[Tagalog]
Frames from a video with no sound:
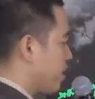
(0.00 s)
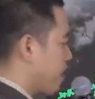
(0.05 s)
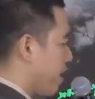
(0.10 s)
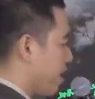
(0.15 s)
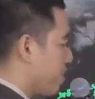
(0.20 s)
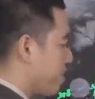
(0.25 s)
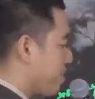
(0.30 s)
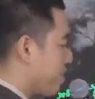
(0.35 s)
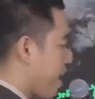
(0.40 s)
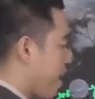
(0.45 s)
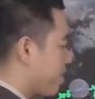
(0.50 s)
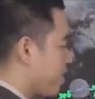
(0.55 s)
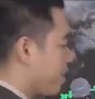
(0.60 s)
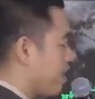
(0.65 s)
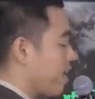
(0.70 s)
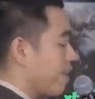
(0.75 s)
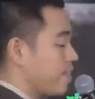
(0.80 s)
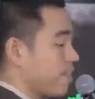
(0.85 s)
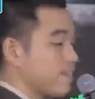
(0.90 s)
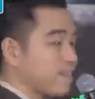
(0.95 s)
makikita sa ating
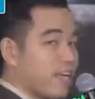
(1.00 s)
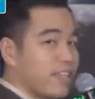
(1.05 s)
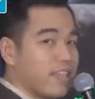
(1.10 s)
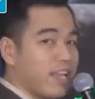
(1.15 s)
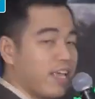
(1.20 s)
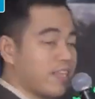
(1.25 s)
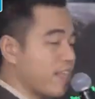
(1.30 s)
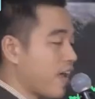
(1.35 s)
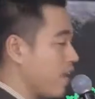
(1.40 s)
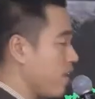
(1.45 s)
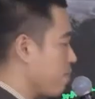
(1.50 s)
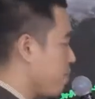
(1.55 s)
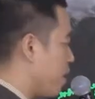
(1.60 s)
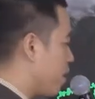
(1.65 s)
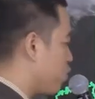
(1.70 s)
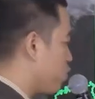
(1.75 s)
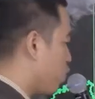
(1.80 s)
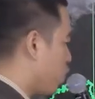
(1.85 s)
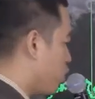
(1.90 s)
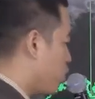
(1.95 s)
latest satellite
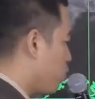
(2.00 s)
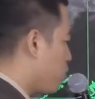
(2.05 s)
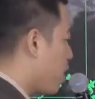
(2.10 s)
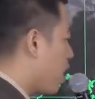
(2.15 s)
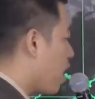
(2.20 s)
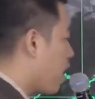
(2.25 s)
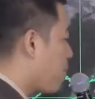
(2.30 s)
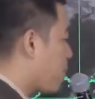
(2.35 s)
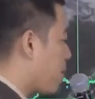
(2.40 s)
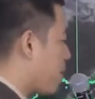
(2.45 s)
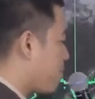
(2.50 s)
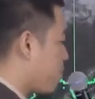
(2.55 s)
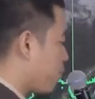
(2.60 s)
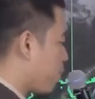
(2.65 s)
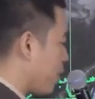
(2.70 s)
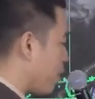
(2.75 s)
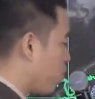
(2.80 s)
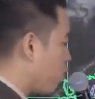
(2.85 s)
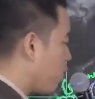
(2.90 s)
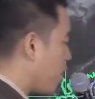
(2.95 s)
animation, itong makakapal po
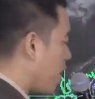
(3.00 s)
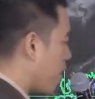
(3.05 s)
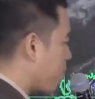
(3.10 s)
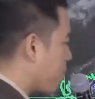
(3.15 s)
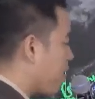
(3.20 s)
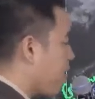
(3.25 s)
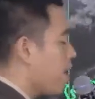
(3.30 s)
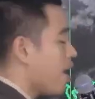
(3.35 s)
na ulap,